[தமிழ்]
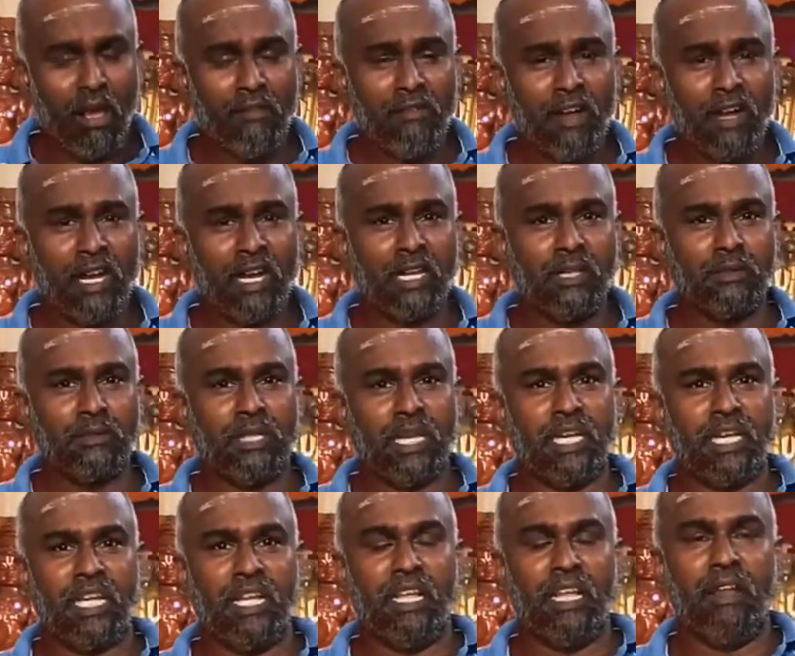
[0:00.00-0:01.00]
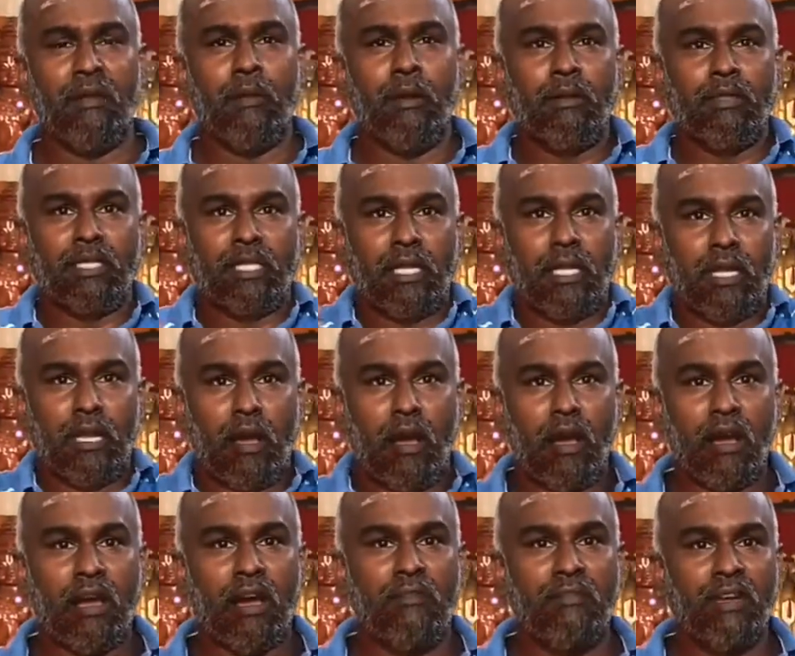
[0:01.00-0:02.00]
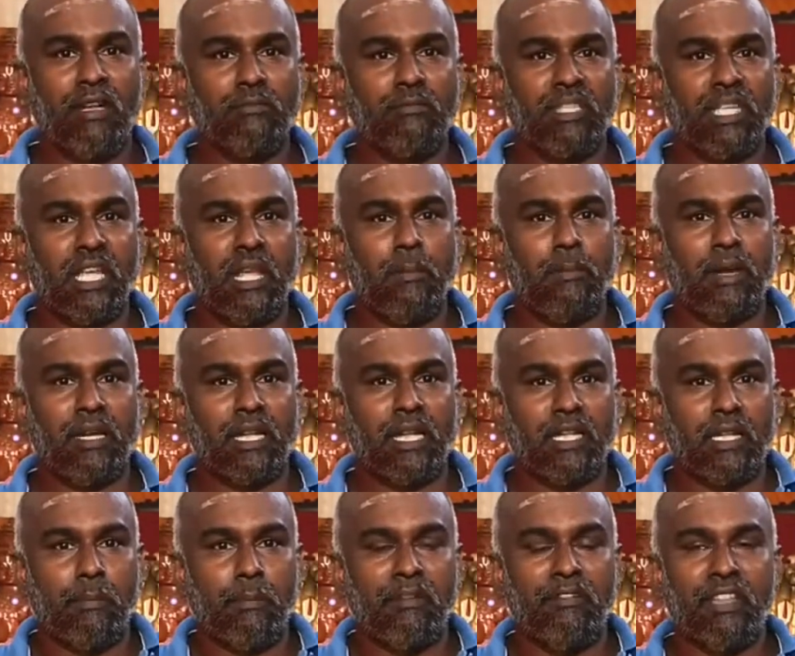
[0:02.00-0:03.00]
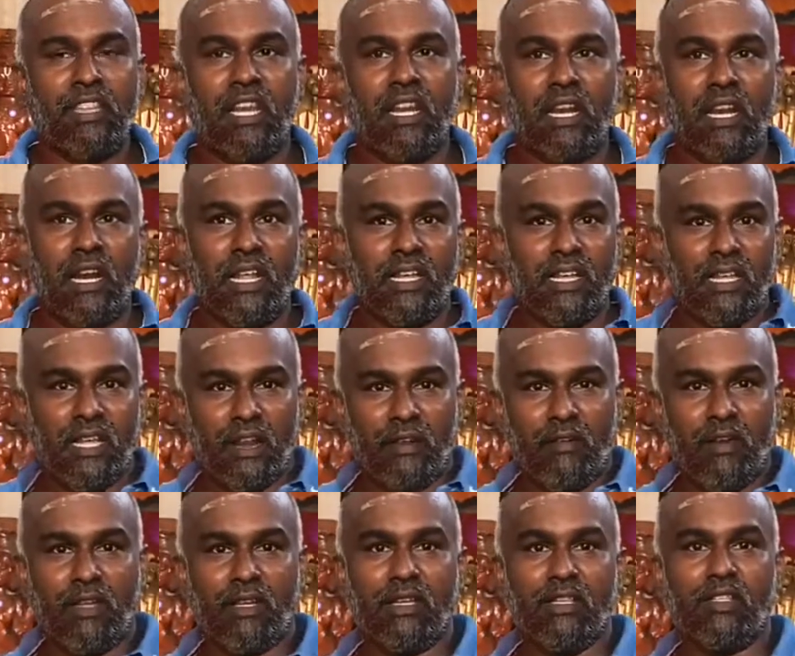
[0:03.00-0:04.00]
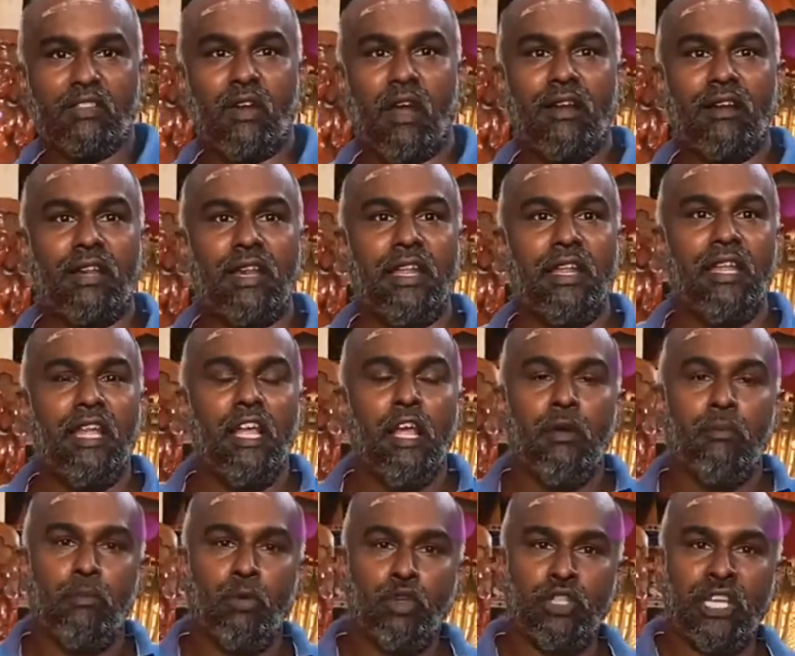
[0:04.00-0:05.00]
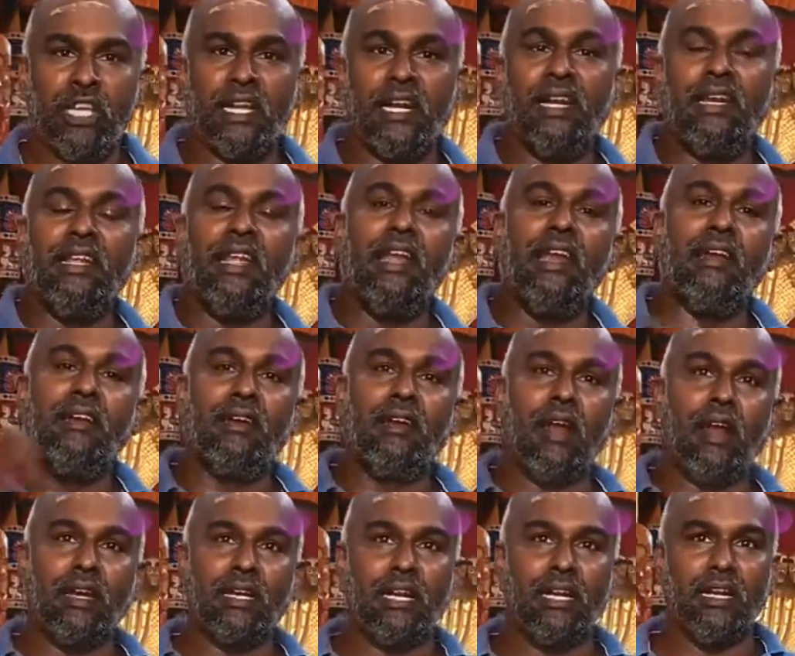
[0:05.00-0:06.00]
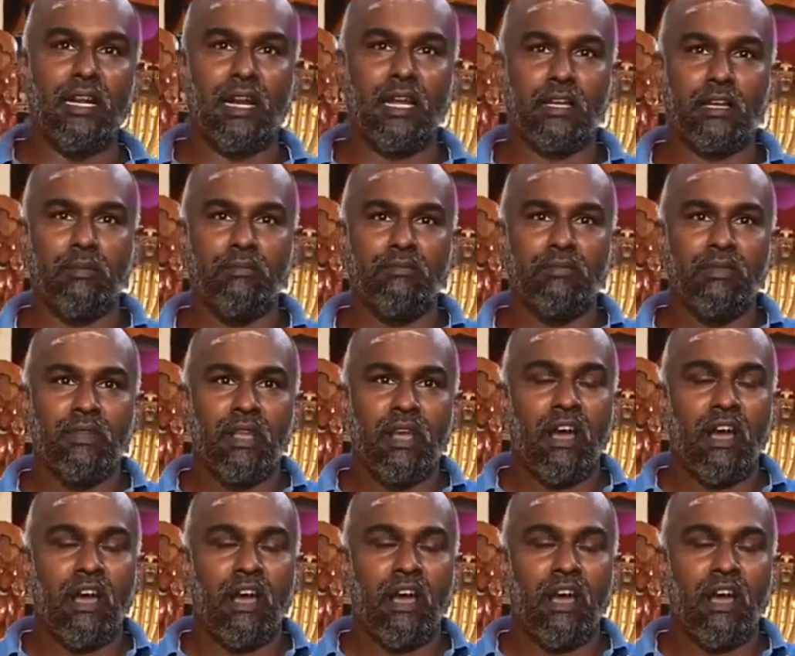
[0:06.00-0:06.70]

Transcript: ஆவாகனம் செய்த இறைவன் செய் ஆகாமனம் செய்யப்பட்ட அந்த பவித்திரங்களை இறைவனுக்கு சாற்றி பூஜைகள் ஏழு நாட்கள் நடக்கும்